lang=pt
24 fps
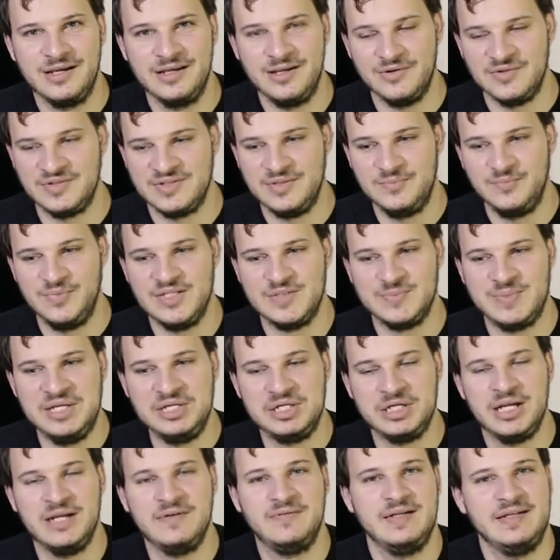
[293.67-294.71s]
Eu
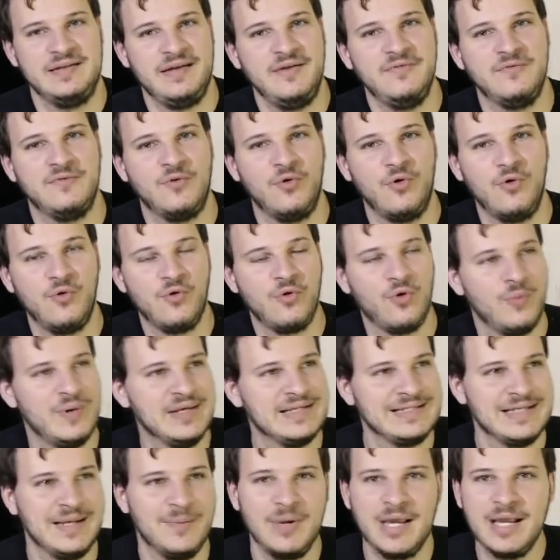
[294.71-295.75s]
simplesmente levantei voo,
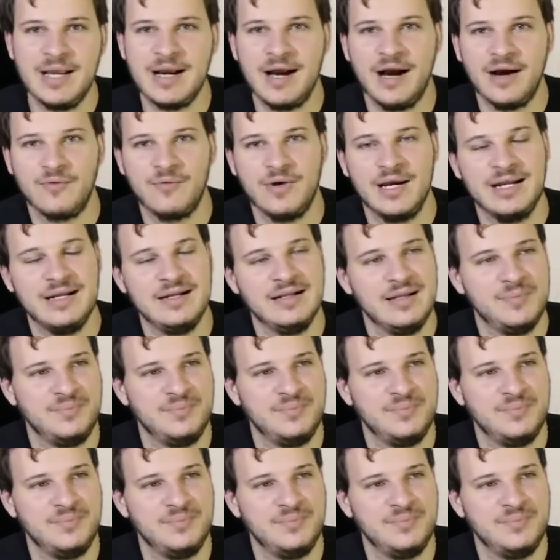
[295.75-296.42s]
comecei a brincar com ele,